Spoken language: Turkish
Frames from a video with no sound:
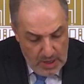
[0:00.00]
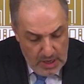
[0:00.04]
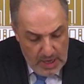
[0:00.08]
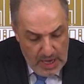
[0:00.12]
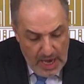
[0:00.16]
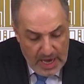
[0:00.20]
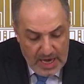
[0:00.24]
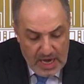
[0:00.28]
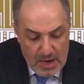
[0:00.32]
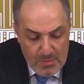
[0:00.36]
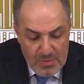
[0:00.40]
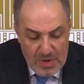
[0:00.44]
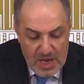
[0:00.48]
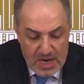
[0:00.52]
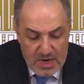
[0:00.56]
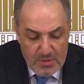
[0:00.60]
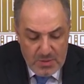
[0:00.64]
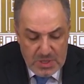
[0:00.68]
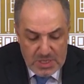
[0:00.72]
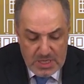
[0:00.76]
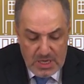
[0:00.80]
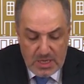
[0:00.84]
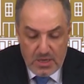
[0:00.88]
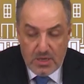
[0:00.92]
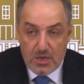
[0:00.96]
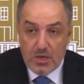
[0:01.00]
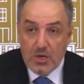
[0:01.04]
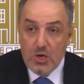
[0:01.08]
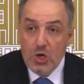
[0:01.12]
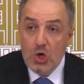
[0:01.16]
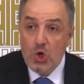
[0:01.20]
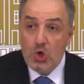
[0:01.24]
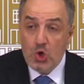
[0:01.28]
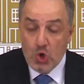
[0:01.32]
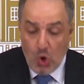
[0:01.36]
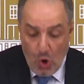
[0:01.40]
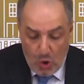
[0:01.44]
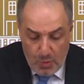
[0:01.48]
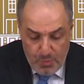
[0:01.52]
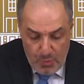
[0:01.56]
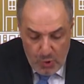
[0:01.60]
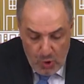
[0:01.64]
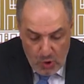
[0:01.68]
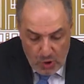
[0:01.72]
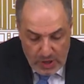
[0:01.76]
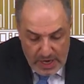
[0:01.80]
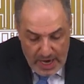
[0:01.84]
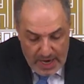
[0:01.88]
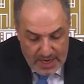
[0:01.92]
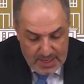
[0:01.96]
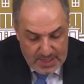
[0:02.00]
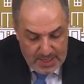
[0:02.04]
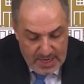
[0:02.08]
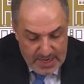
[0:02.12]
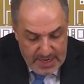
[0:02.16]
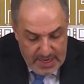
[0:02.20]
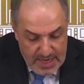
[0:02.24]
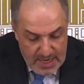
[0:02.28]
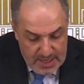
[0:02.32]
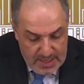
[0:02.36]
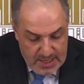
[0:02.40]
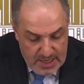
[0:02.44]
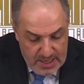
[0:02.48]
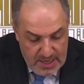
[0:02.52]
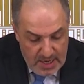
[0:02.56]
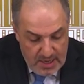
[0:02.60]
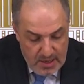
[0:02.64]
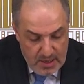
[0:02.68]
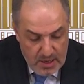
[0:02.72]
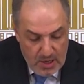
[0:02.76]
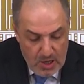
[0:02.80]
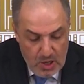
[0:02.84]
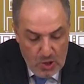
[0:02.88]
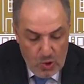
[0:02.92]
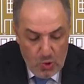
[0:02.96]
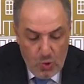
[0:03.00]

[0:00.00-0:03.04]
Hekimlerimizin çok büyük ekseriyetinin